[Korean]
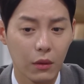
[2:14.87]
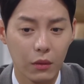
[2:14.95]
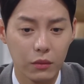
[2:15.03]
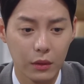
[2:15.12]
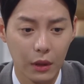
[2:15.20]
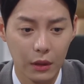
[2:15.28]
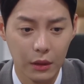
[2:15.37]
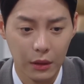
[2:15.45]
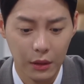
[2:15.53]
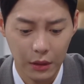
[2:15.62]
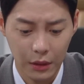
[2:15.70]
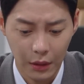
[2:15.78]
거였구나.
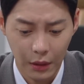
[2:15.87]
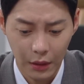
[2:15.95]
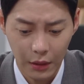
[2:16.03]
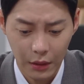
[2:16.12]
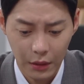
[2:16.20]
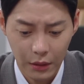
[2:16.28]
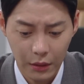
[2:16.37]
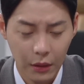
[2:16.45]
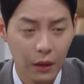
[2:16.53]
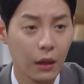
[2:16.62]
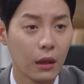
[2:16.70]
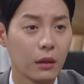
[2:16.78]

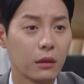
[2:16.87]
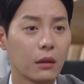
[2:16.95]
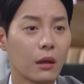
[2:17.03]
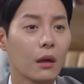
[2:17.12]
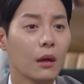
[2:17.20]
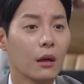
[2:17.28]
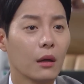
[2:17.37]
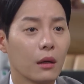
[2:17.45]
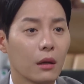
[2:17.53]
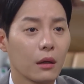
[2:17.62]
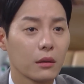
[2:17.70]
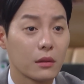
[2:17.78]
아,
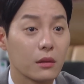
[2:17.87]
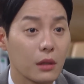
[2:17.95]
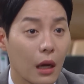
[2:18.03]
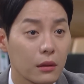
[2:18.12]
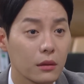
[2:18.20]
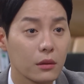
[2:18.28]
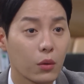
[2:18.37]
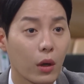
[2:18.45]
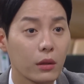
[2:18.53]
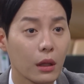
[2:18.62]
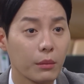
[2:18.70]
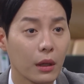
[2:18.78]
진짜 하늘이
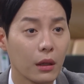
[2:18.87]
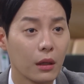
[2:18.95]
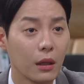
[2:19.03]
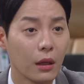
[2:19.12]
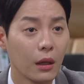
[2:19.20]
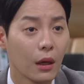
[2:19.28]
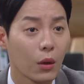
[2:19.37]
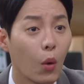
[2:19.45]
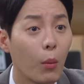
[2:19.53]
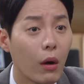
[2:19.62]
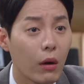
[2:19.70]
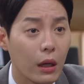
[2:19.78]
도왔나 봐.
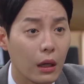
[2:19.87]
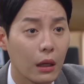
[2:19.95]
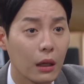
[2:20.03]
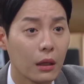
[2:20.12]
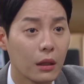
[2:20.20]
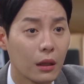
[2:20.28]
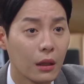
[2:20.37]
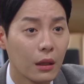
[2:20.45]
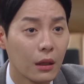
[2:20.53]
고마워 에라야.